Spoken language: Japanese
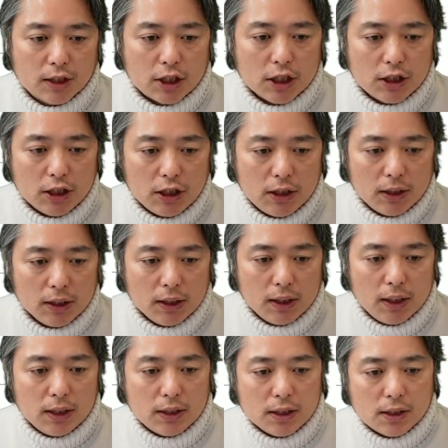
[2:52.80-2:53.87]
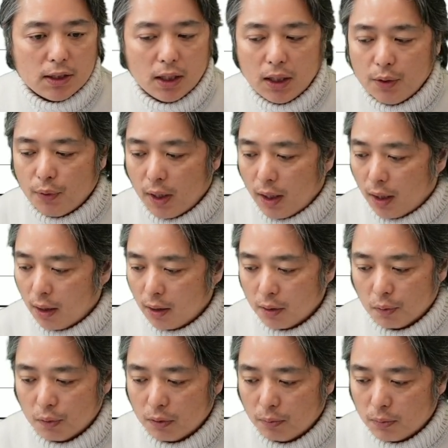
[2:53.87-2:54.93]
しかし、実際には、
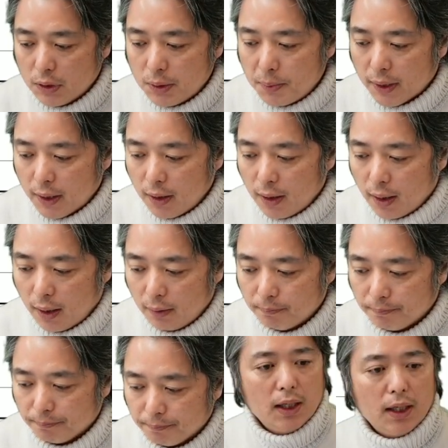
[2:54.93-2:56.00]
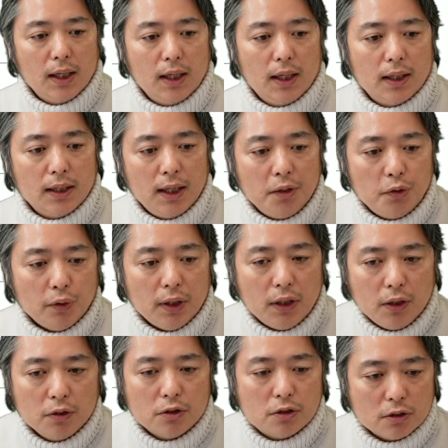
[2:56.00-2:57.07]
この虫歯菌が
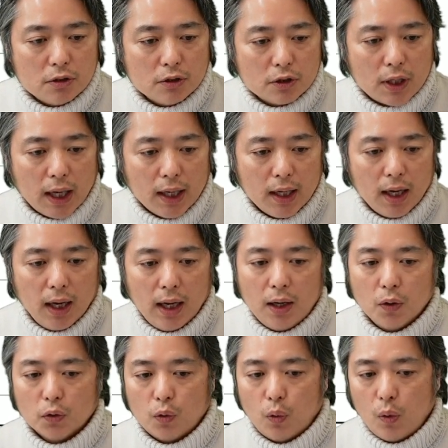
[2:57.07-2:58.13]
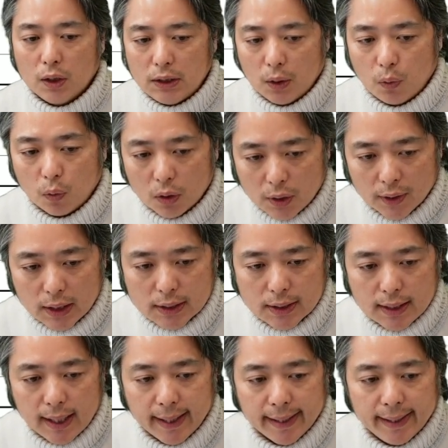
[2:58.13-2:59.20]
レントゲンに移るぐらい歯を溶かした頃にはで
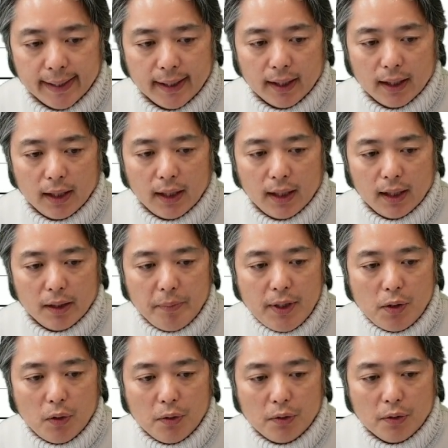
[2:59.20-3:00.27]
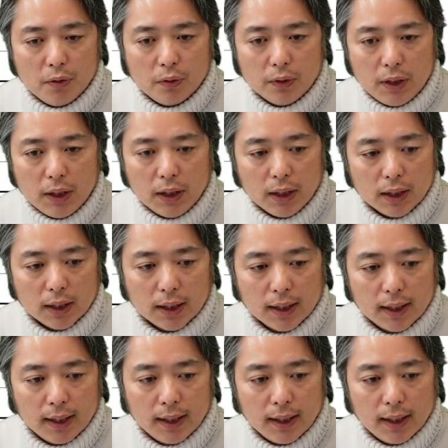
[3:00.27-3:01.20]
すね、緑のように